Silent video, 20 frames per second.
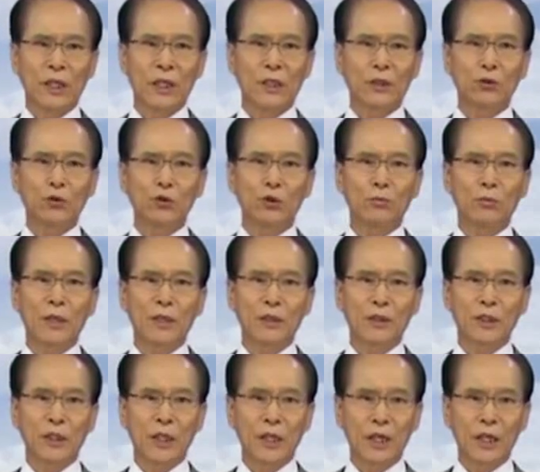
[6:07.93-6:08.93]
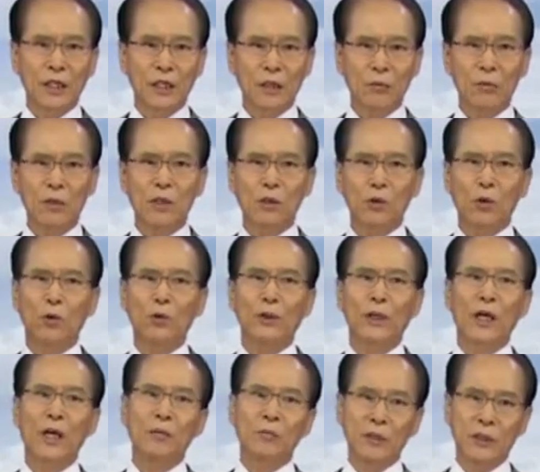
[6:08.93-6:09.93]
예수님의 재림을
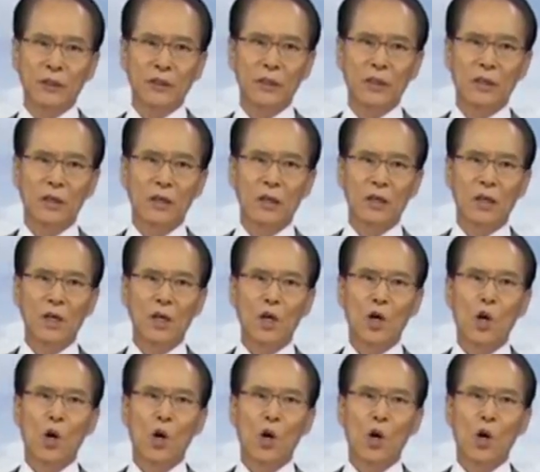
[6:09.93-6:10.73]
고대하면서